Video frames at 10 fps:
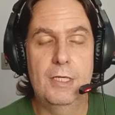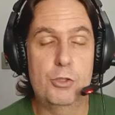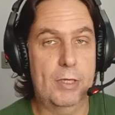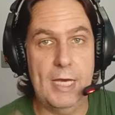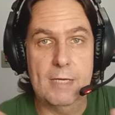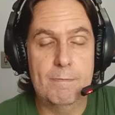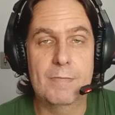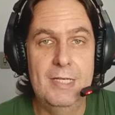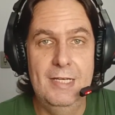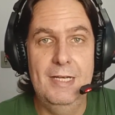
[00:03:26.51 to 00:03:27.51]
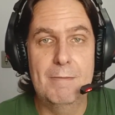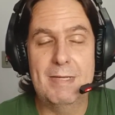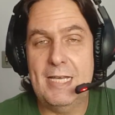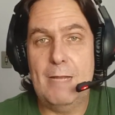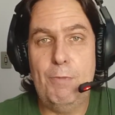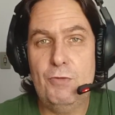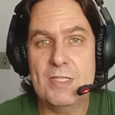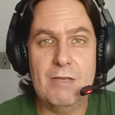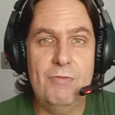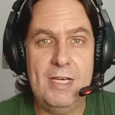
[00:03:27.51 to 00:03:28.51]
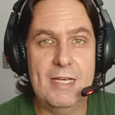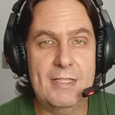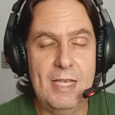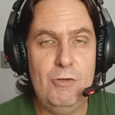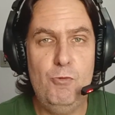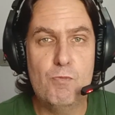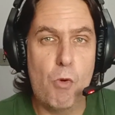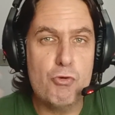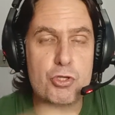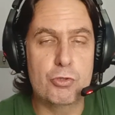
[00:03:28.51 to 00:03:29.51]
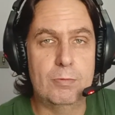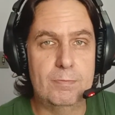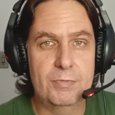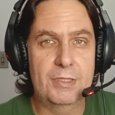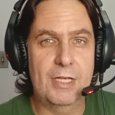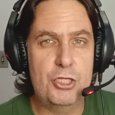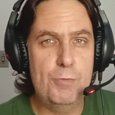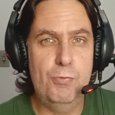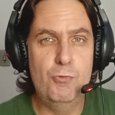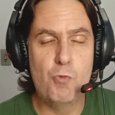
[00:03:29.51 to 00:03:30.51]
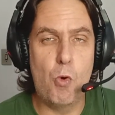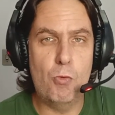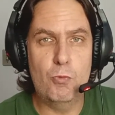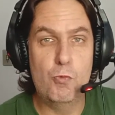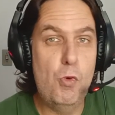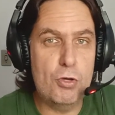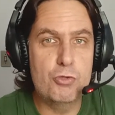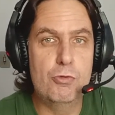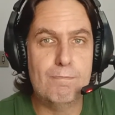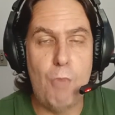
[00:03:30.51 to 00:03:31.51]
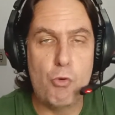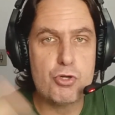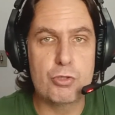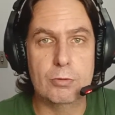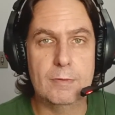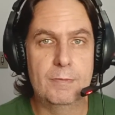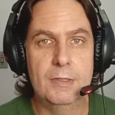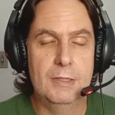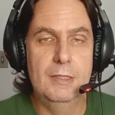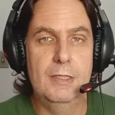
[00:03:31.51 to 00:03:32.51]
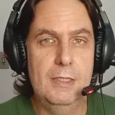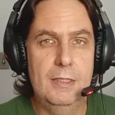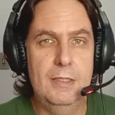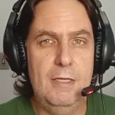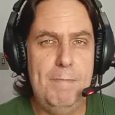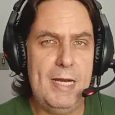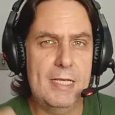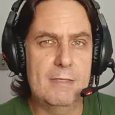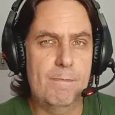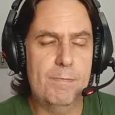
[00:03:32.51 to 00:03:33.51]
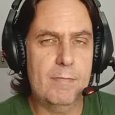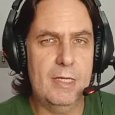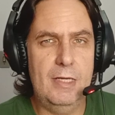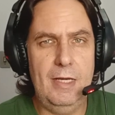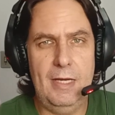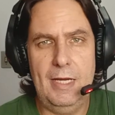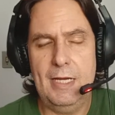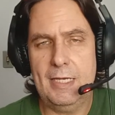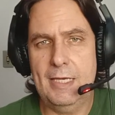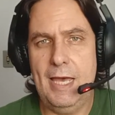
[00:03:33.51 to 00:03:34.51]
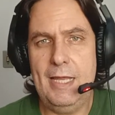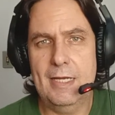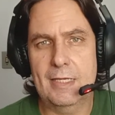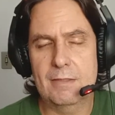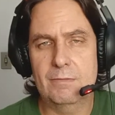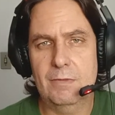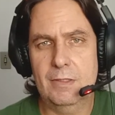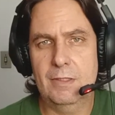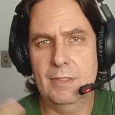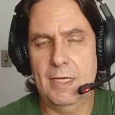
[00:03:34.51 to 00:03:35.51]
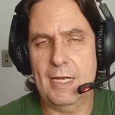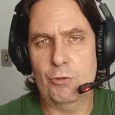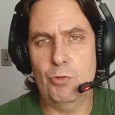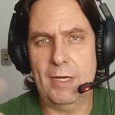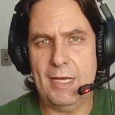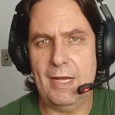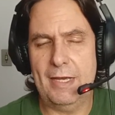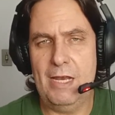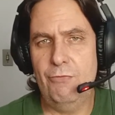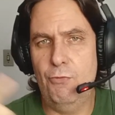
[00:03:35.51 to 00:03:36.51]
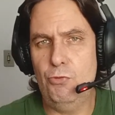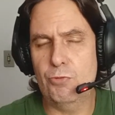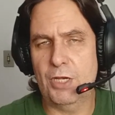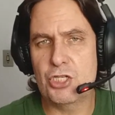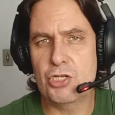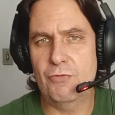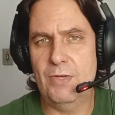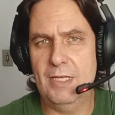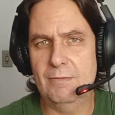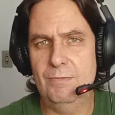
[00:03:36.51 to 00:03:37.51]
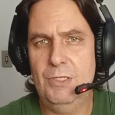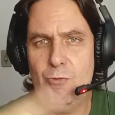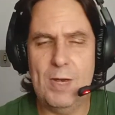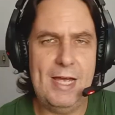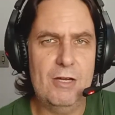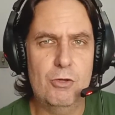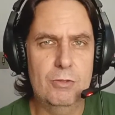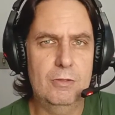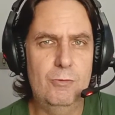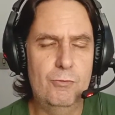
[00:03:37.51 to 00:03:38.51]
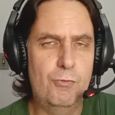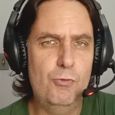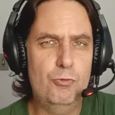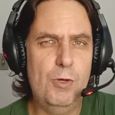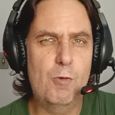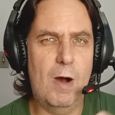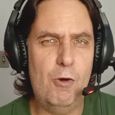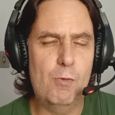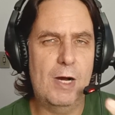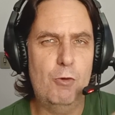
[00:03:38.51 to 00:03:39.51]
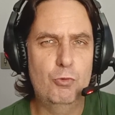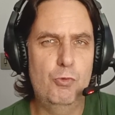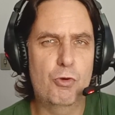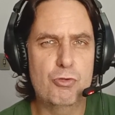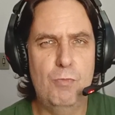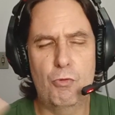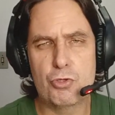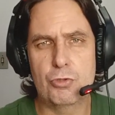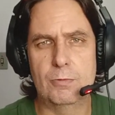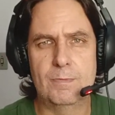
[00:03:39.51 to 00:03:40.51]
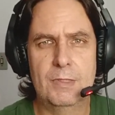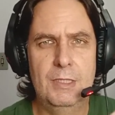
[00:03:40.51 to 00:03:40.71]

E ok. Mas aí depois você vê que tem um monstro, que é tipo um, um urso monstro e peraí, aquela criatura, aquela, aquele vulto que a gente vê não é um vulto igual ao do urso monstro.